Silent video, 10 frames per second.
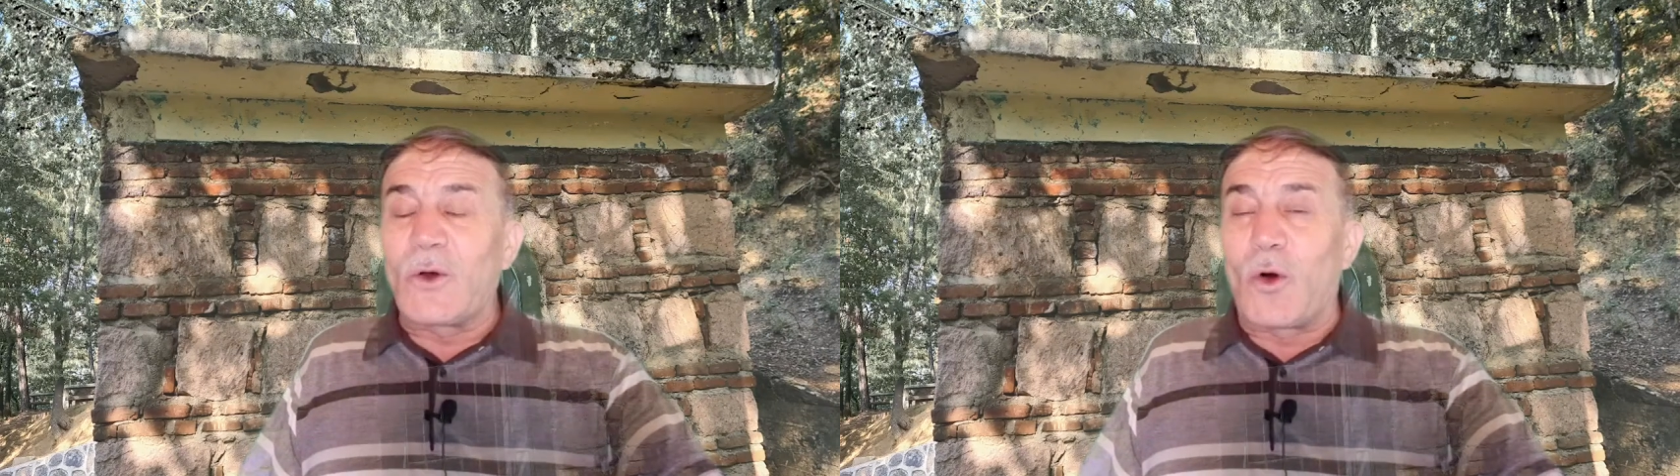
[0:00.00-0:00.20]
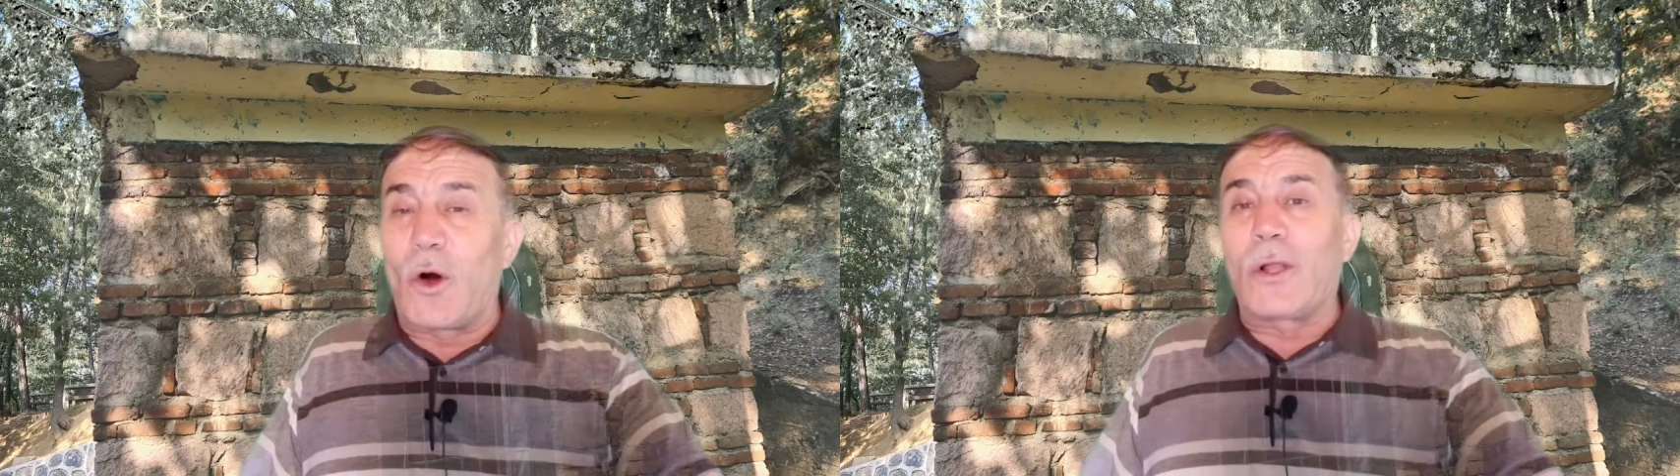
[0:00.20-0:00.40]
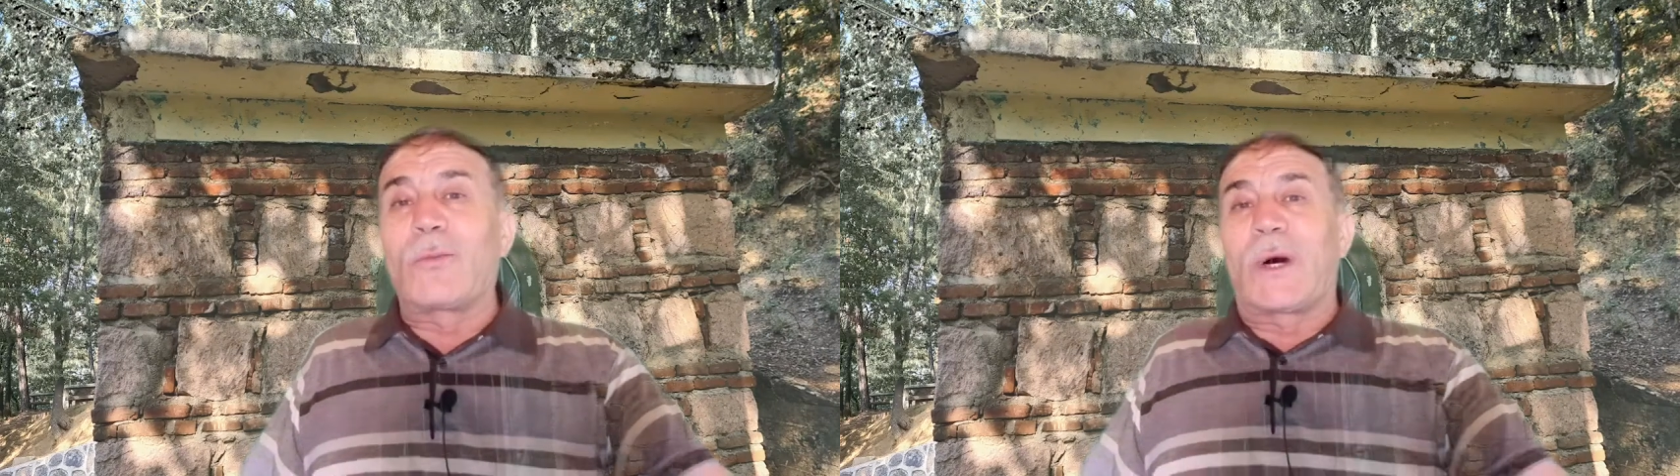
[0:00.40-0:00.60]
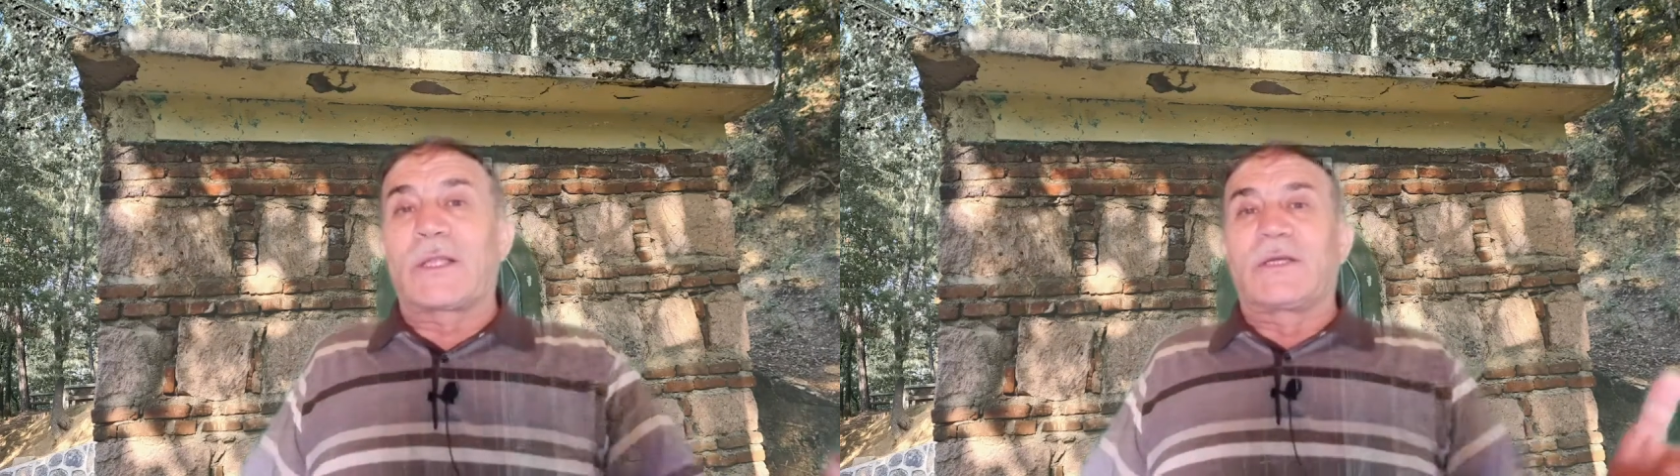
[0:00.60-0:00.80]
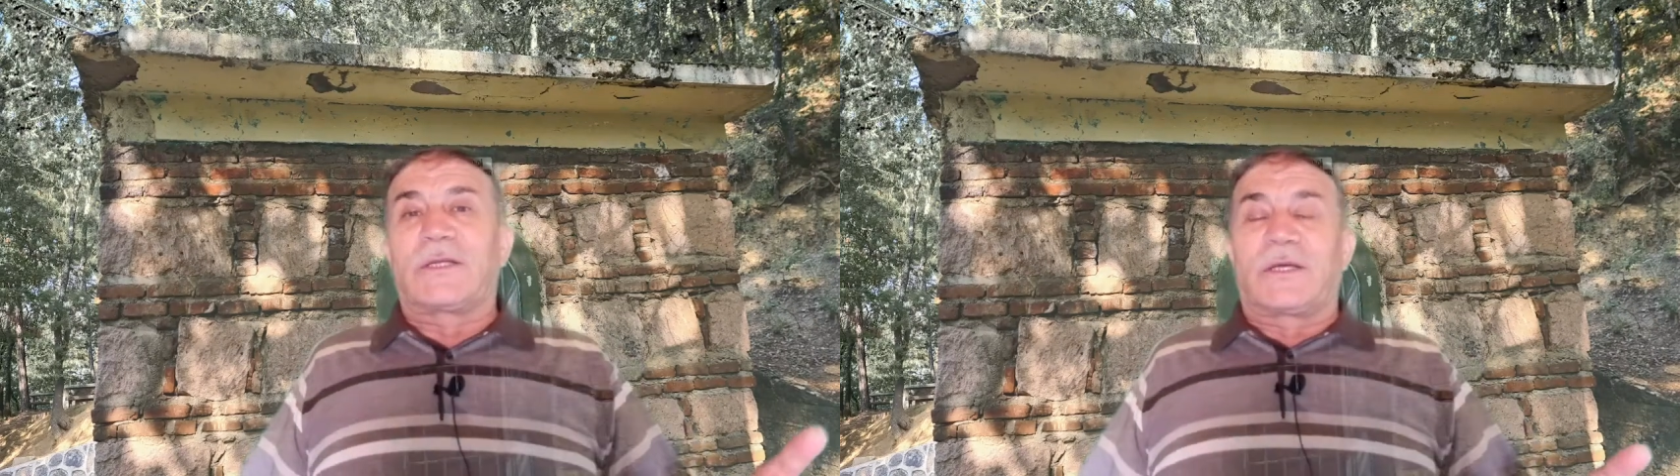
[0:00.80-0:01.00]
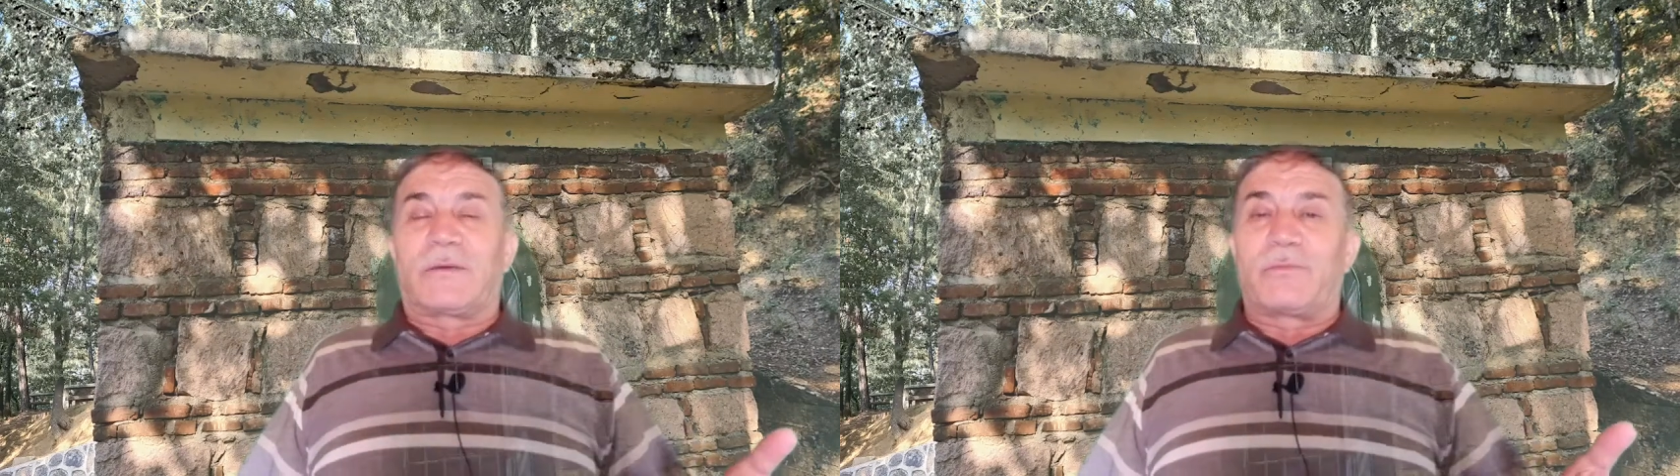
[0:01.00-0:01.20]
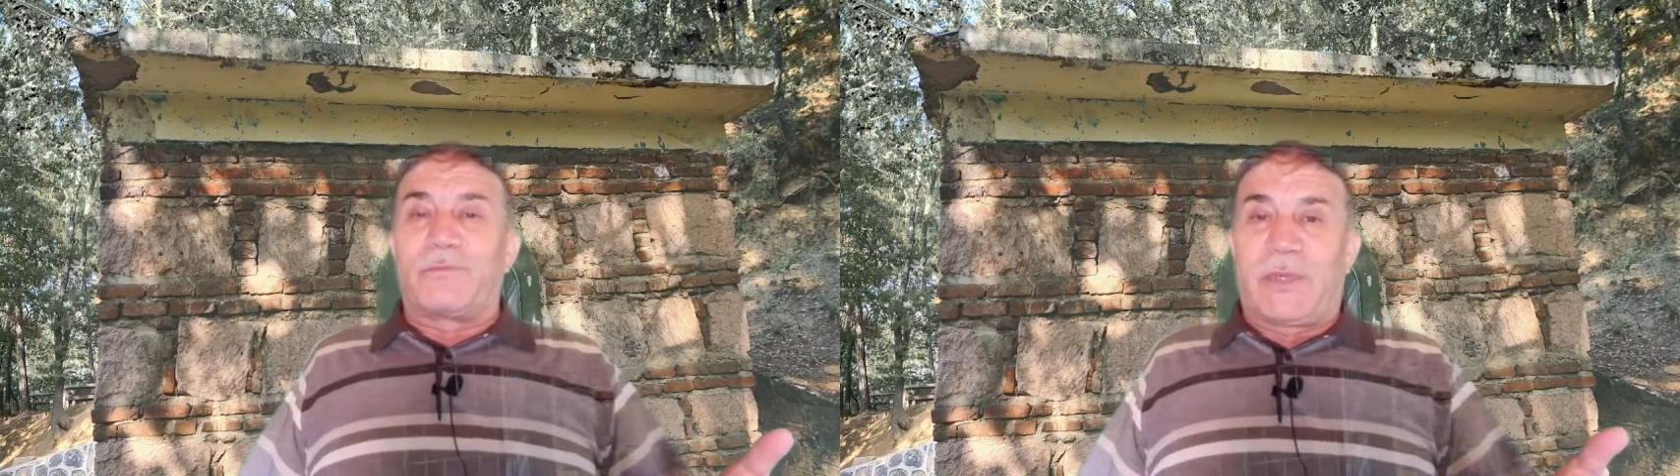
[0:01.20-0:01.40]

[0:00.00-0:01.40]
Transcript: olmadığını